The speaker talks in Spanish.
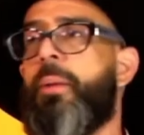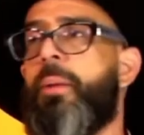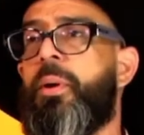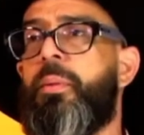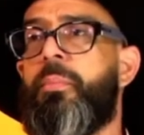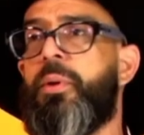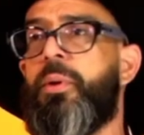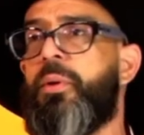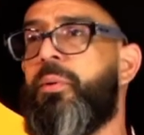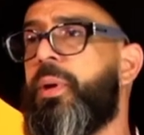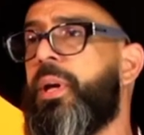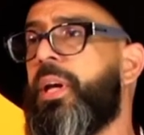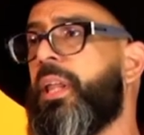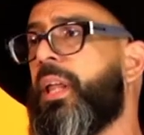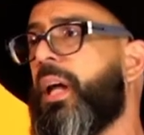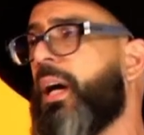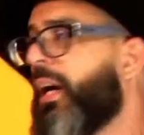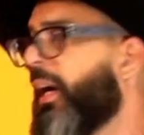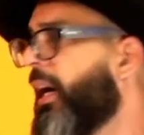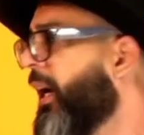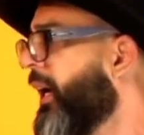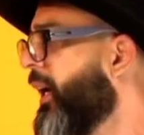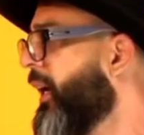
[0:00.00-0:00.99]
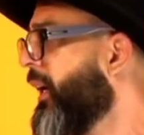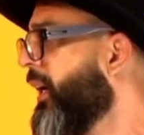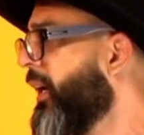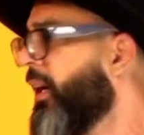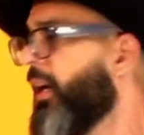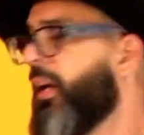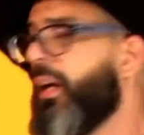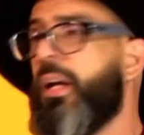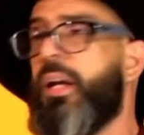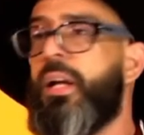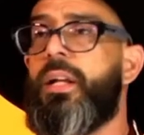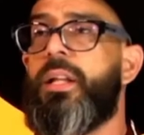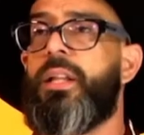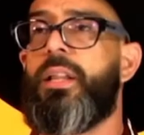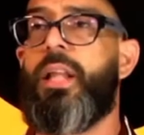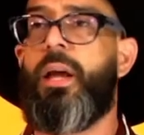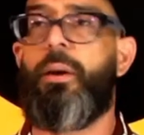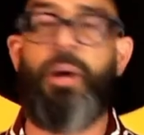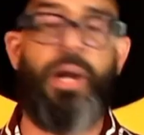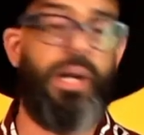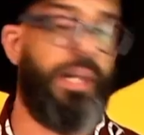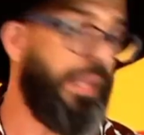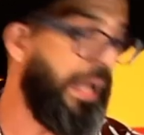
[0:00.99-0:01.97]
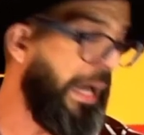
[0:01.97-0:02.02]
mi vida, ¿eh? De
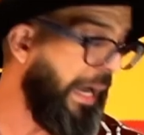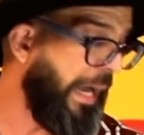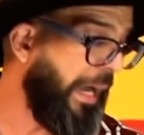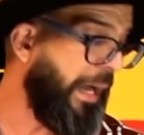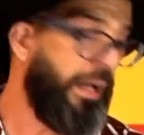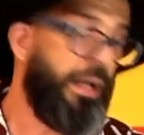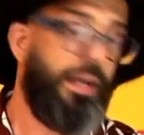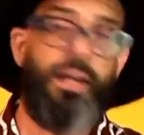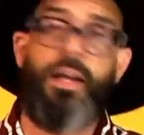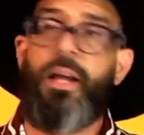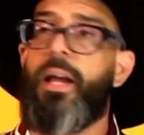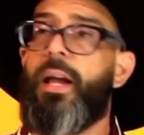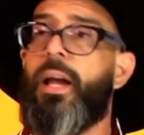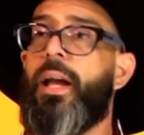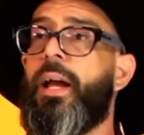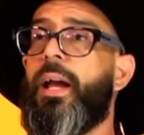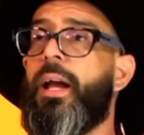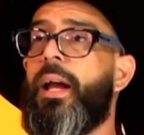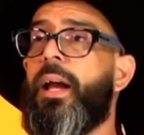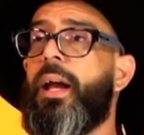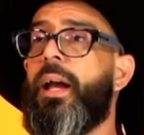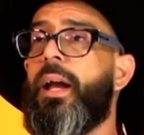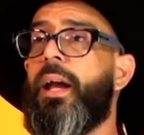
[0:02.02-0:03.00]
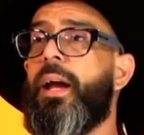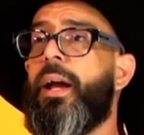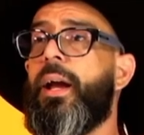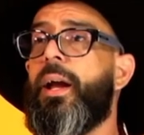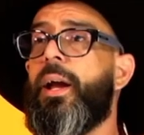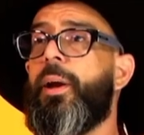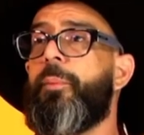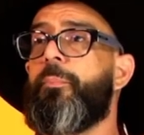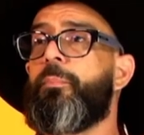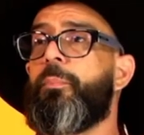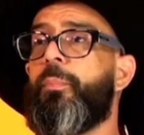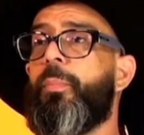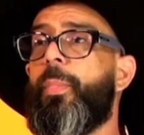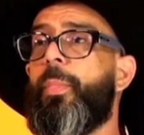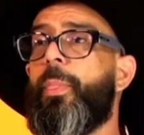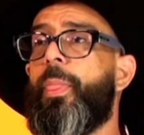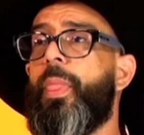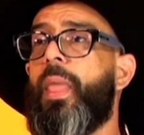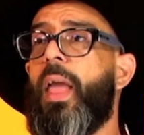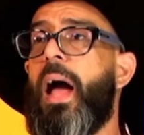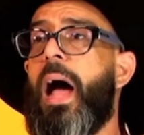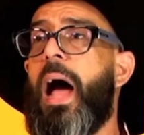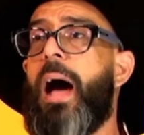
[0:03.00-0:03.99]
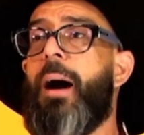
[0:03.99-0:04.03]
verdad. Eh,
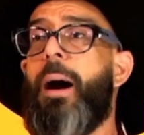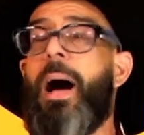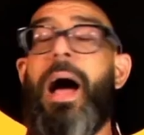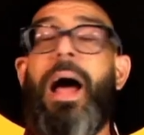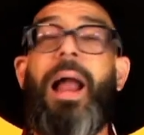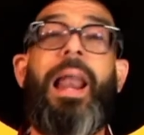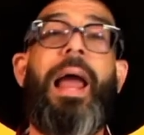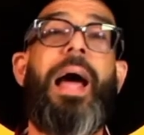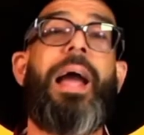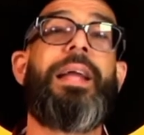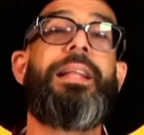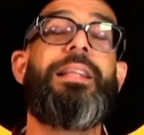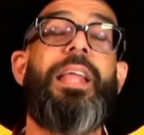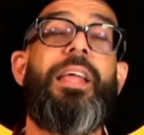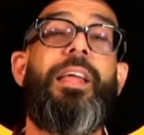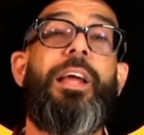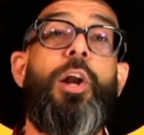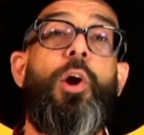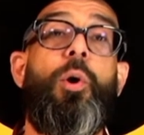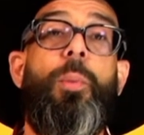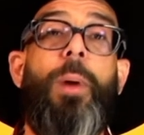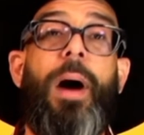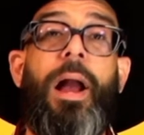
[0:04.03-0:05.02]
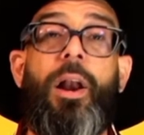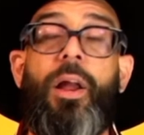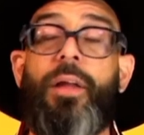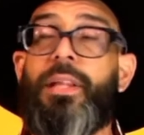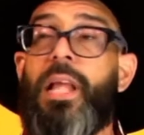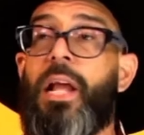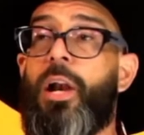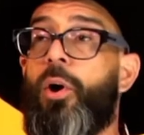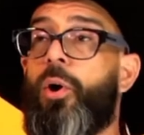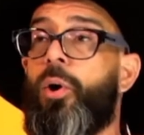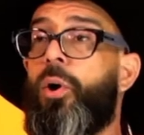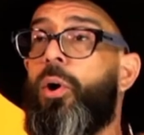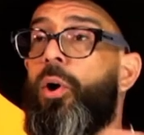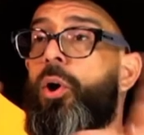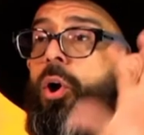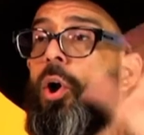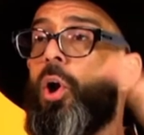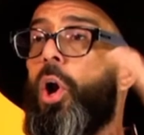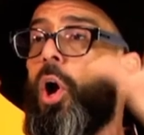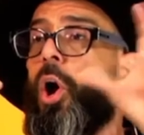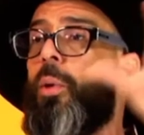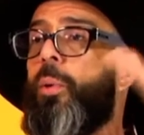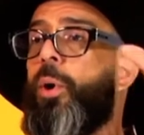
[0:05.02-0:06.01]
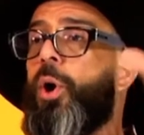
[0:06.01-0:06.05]
a la gente de los, de los
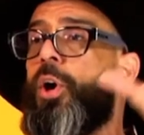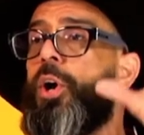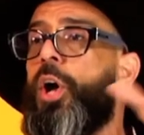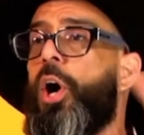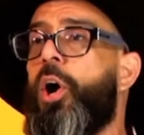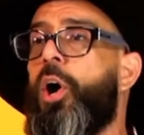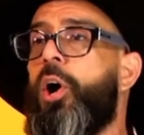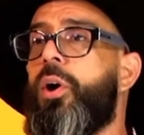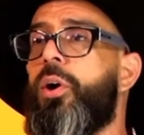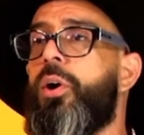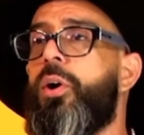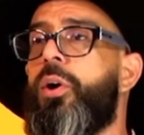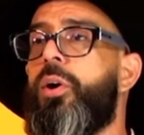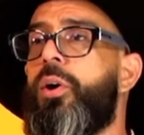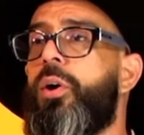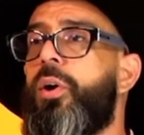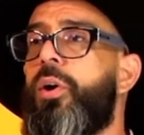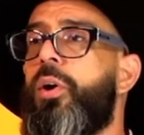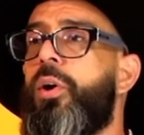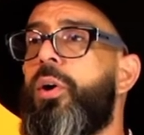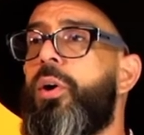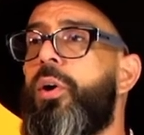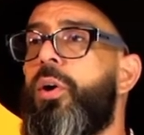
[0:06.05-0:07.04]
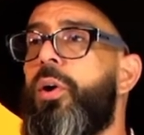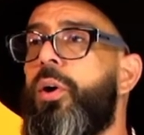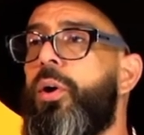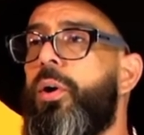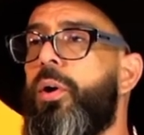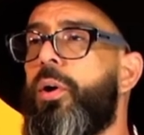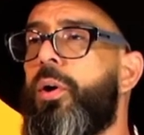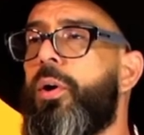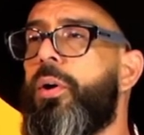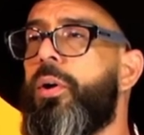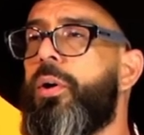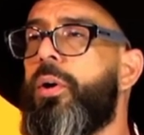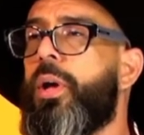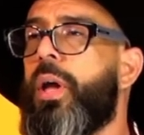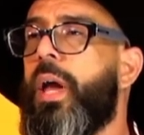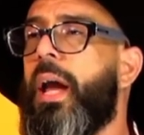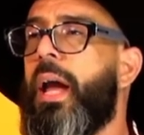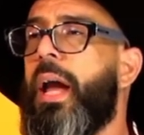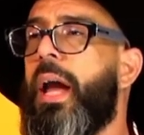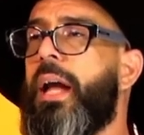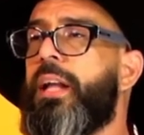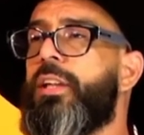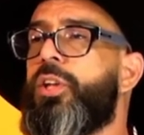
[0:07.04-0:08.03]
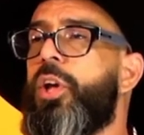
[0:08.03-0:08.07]
globos, ¿no?
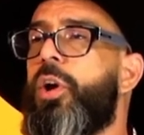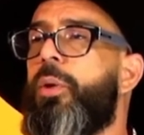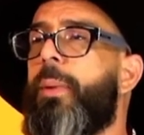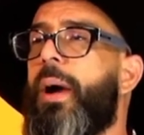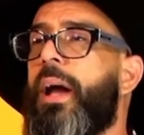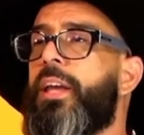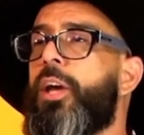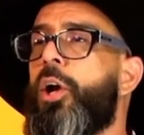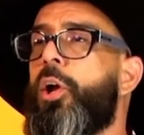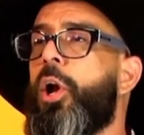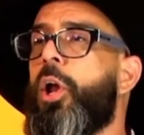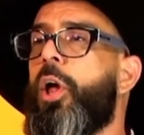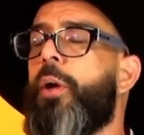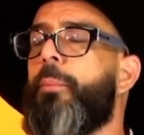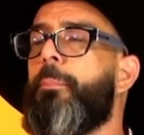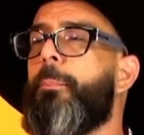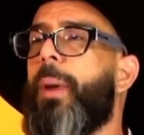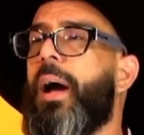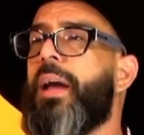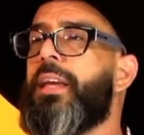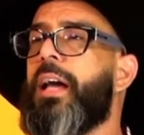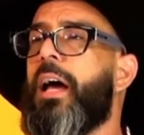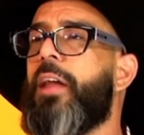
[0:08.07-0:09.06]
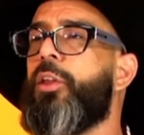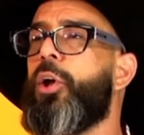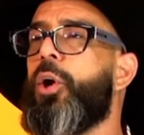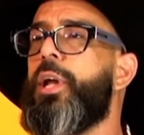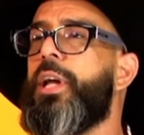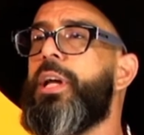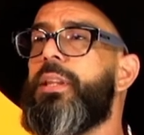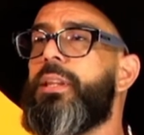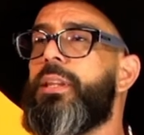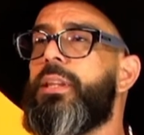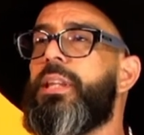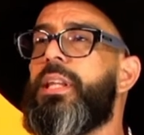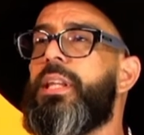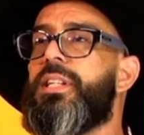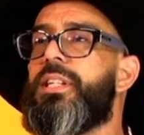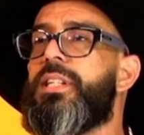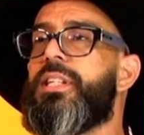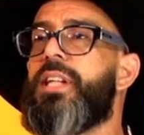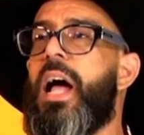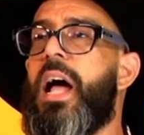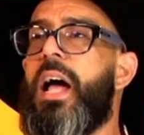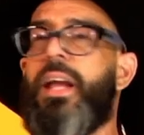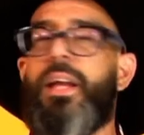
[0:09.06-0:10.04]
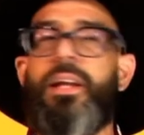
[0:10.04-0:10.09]
¿Qué es esto? Valladolid
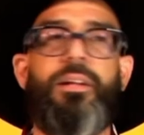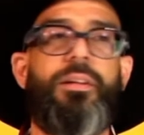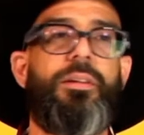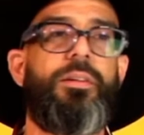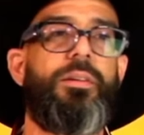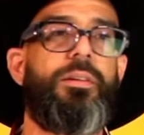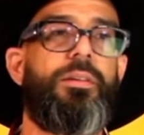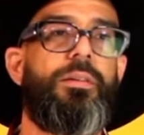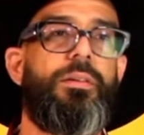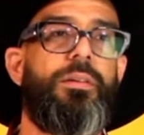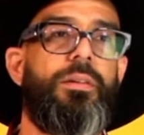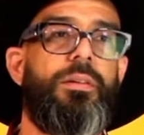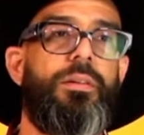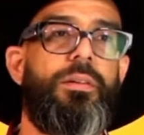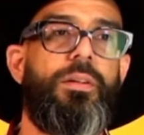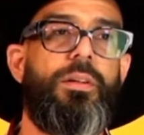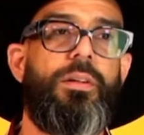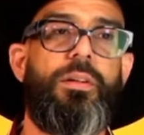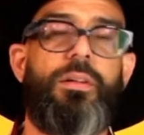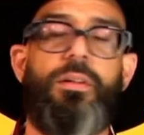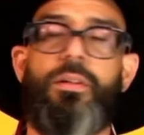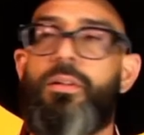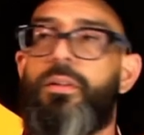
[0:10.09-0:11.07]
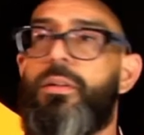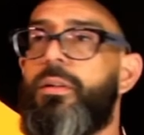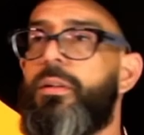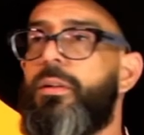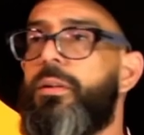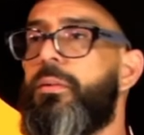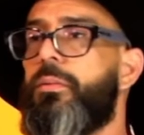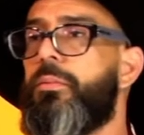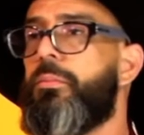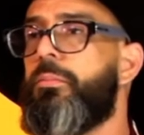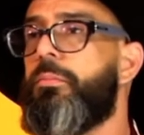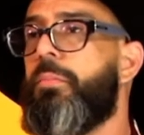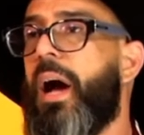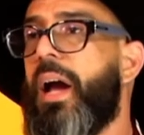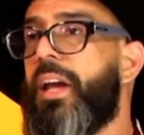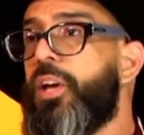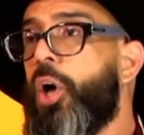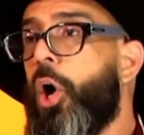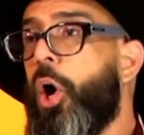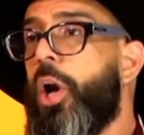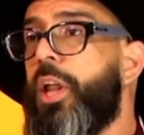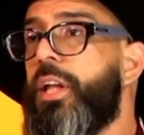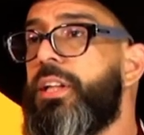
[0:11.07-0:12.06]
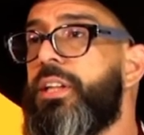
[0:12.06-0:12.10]
Design. Valladolid Design.
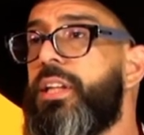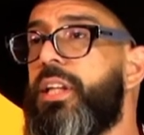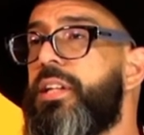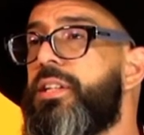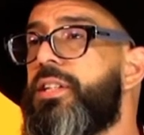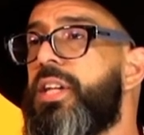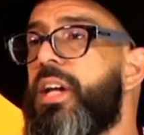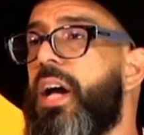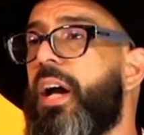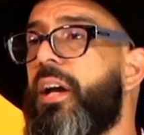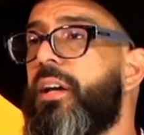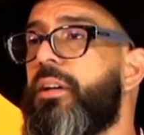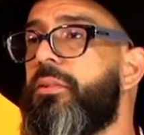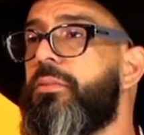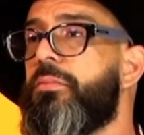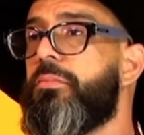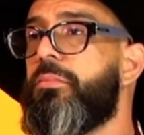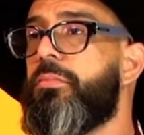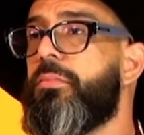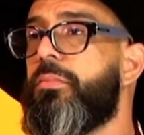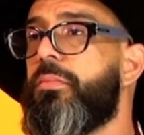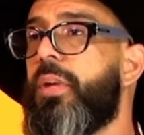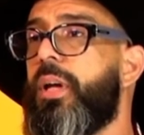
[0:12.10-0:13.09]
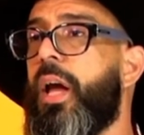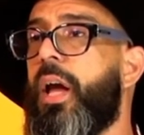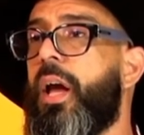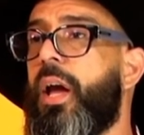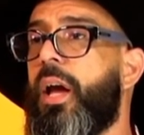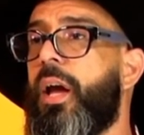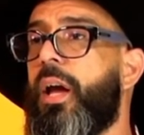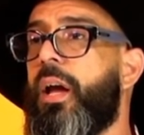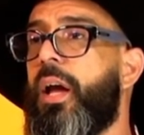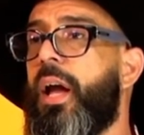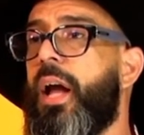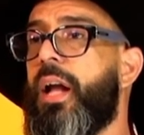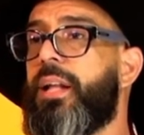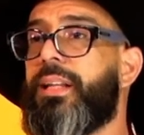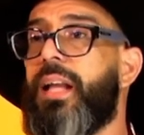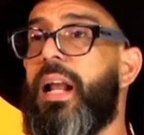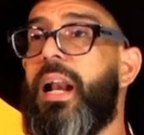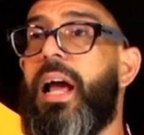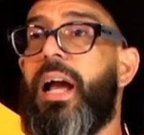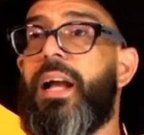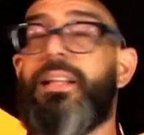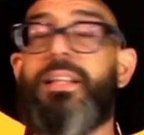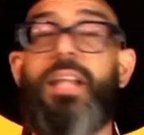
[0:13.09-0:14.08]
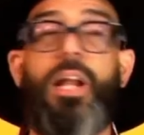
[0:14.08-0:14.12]
Valladolid Design. Eh, esta es
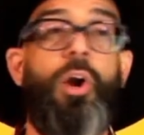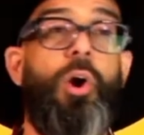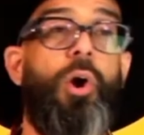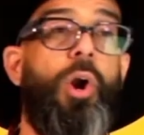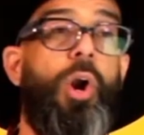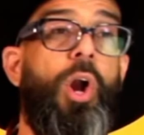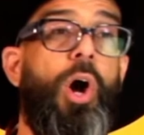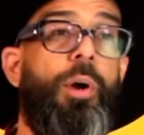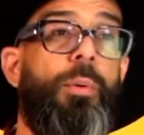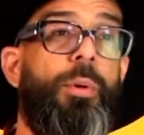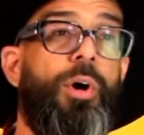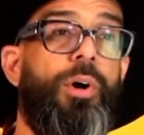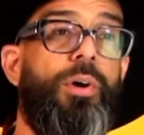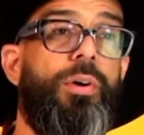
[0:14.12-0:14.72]
la gente de los globos.